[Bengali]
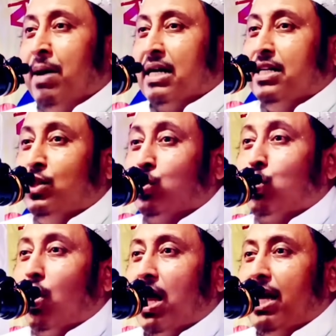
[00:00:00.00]
মাটির
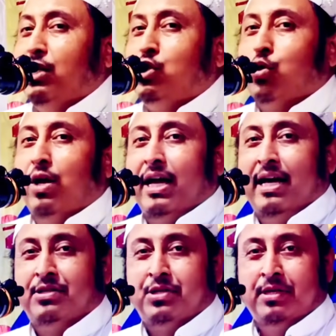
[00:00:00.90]
তলায় চলে
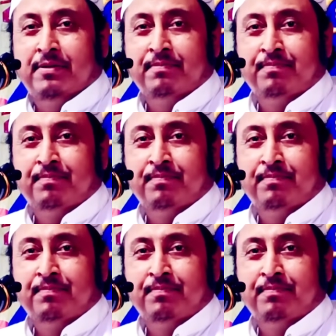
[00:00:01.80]
গেছে